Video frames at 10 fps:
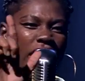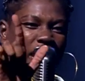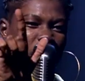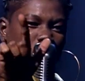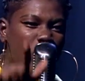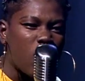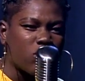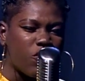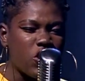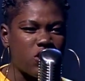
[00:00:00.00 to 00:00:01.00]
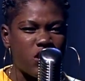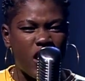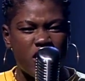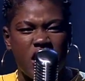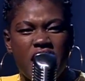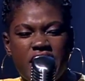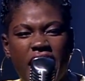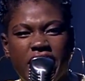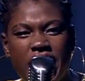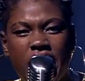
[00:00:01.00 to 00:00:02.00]
Cadê o Deus de vocês que há
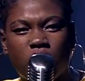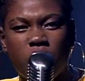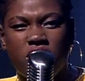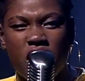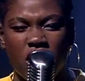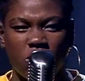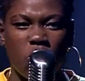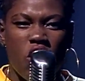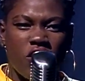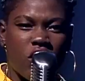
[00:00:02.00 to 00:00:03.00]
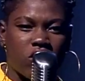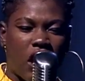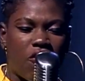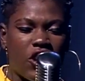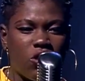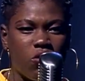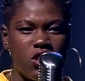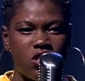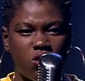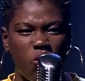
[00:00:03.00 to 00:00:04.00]
500 anos não está vendo
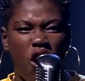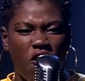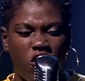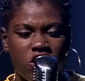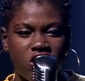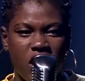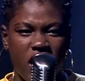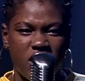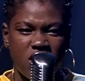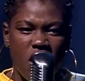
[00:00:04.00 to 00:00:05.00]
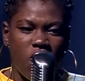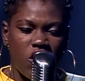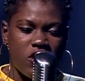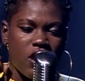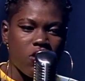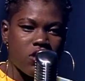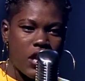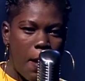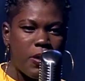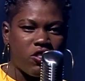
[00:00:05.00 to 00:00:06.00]
isso? Vocês, vocês não
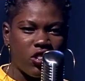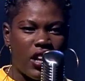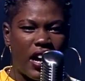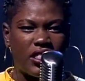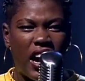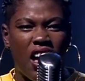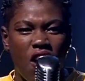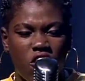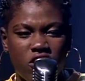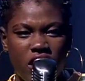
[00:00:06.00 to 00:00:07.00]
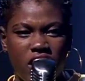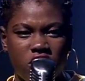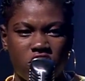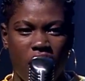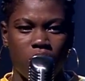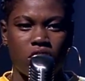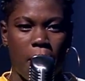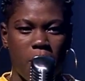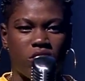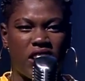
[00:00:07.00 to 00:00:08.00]
sabem de nada. Vocês nem enxergam o
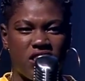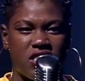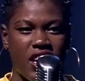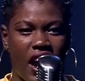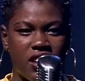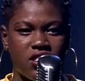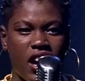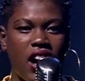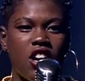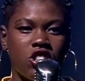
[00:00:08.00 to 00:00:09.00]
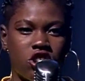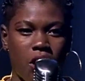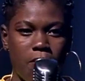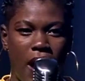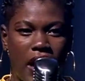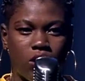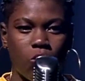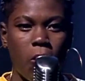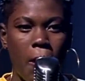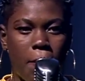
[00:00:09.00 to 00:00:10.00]
tamanho da desgraça
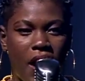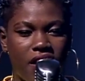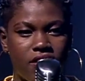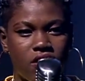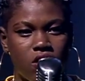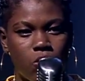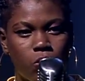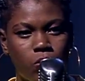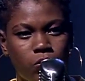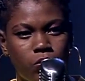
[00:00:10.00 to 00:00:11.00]
chamado Brasil.